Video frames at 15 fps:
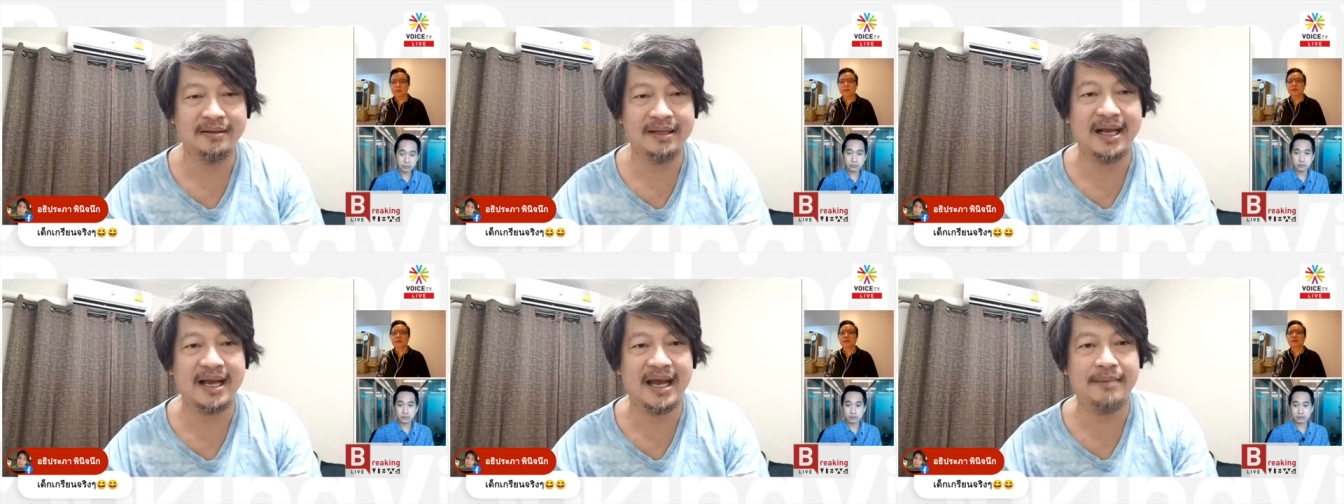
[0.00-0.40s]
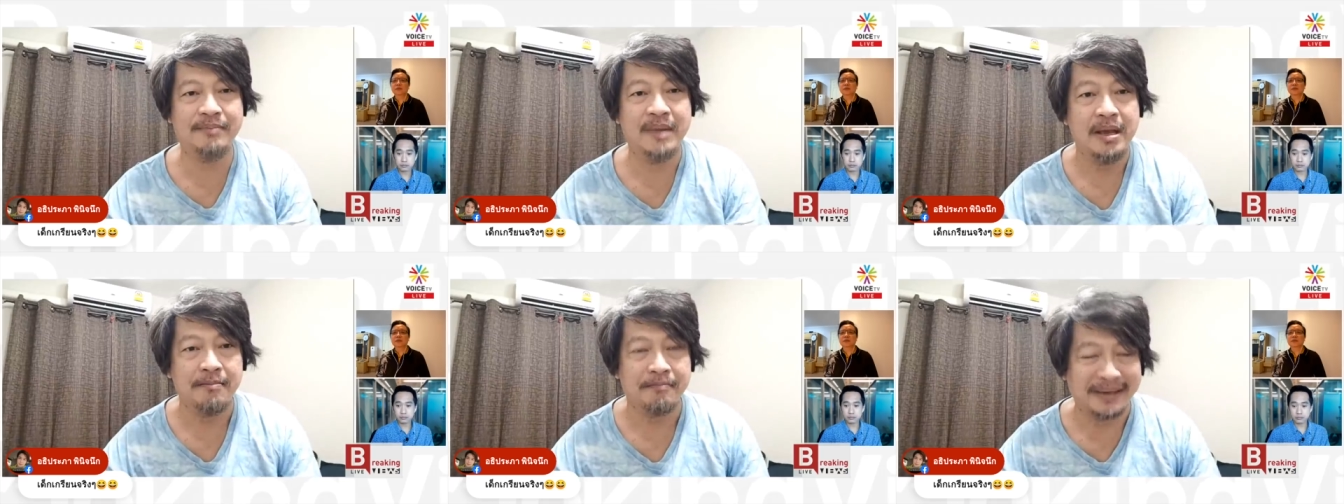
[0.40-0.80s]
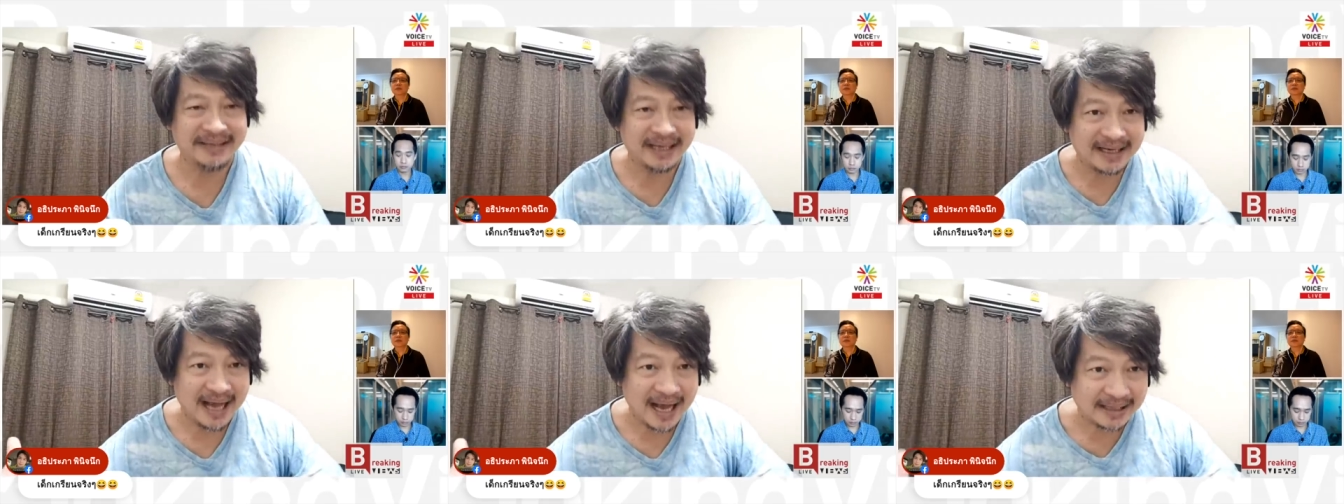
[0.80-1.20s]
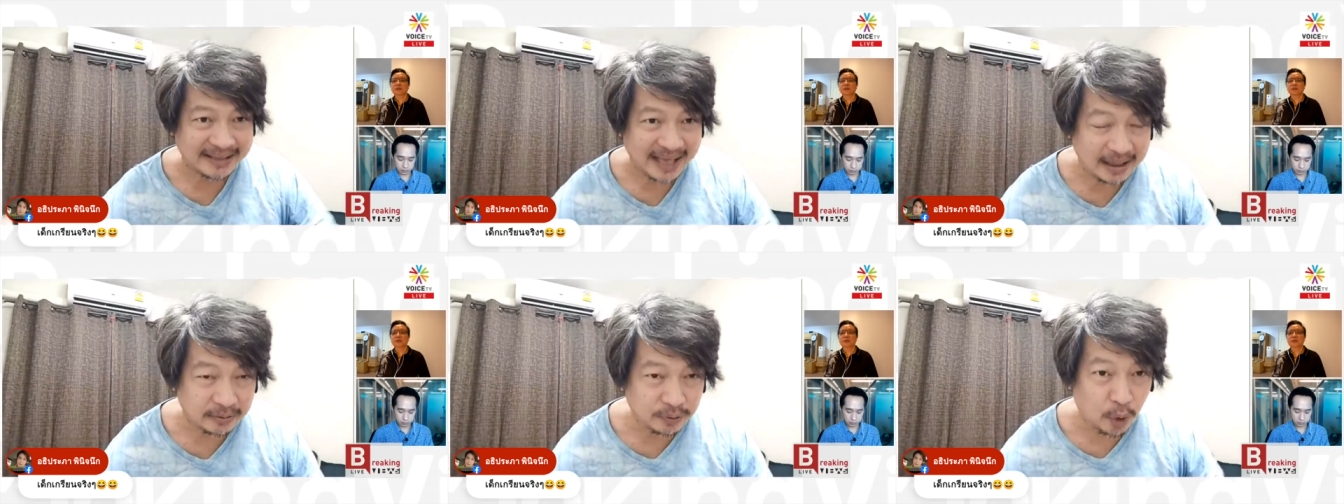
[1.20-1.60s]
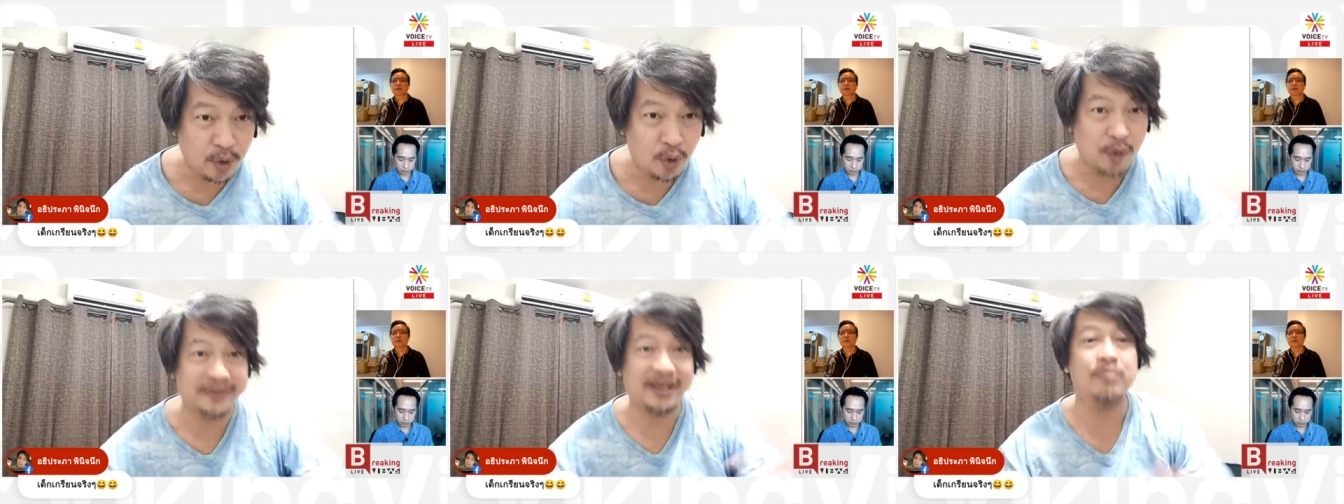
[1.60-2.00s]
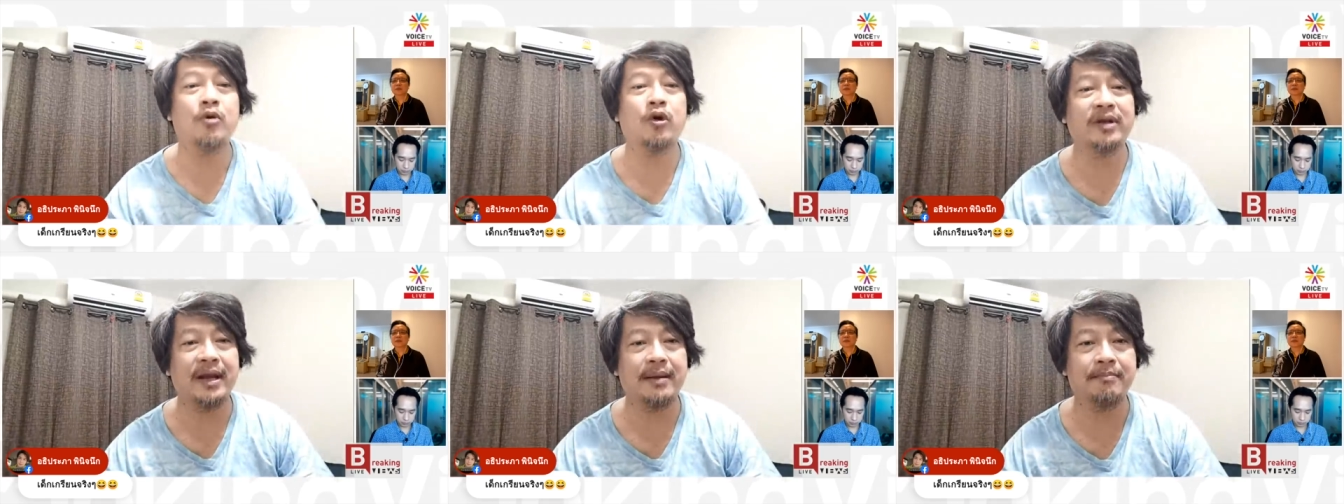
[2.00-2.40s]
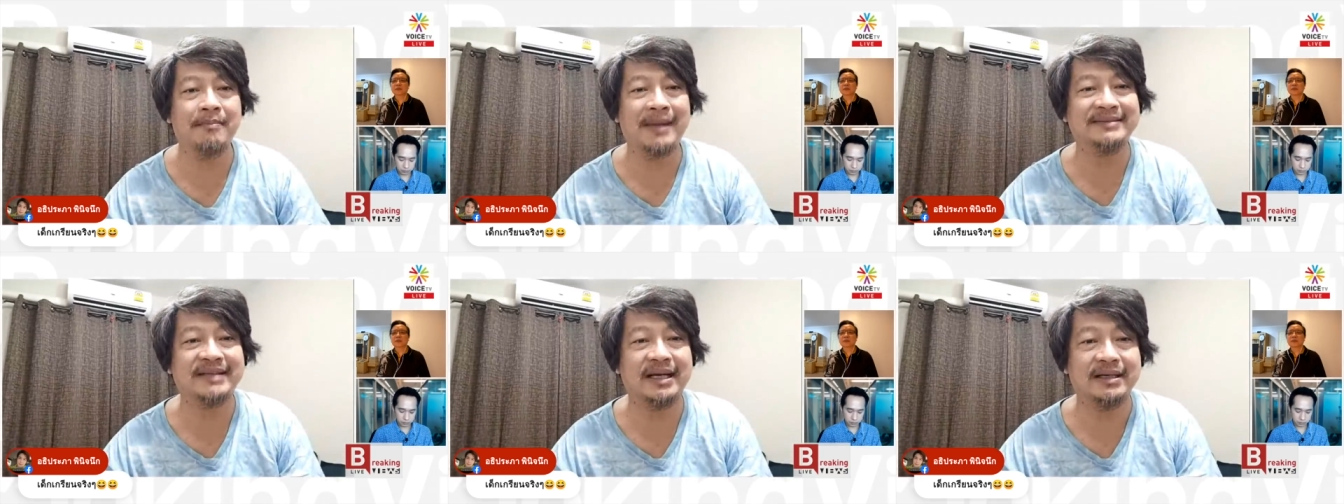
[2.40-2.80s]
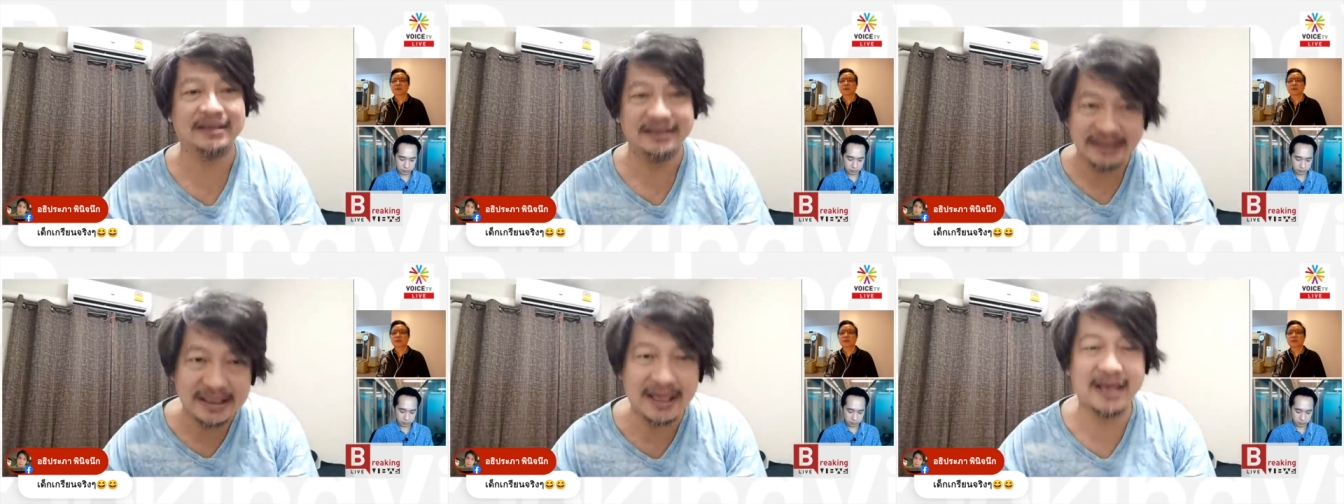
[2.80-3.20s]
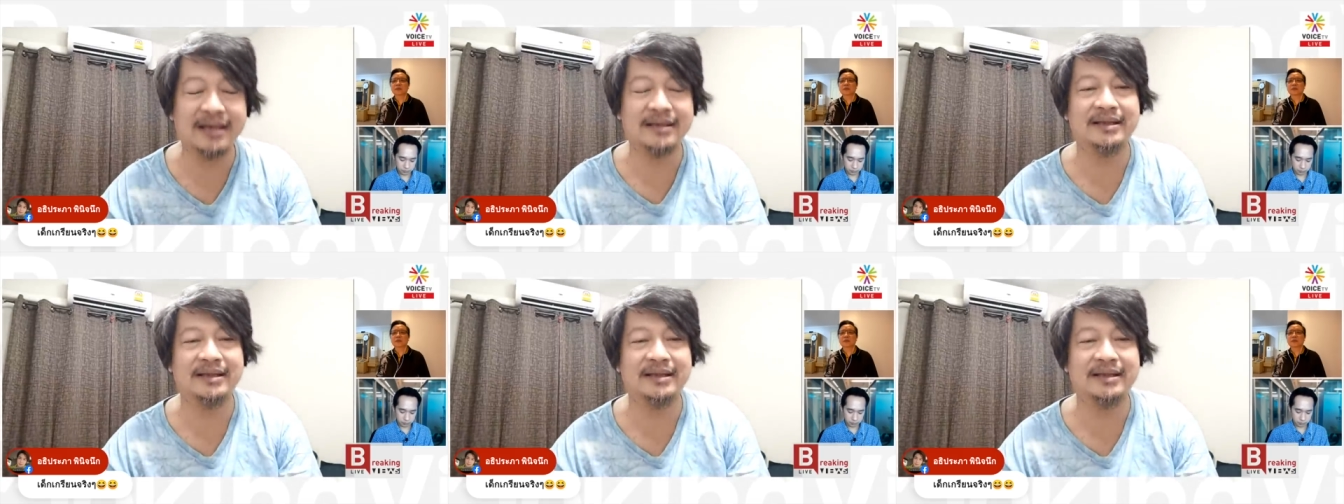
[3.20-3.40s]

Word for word: นะครับ บรรยากาศทั้งโดยรวมทั้งหมด อ่ะ มันจะเอื้อ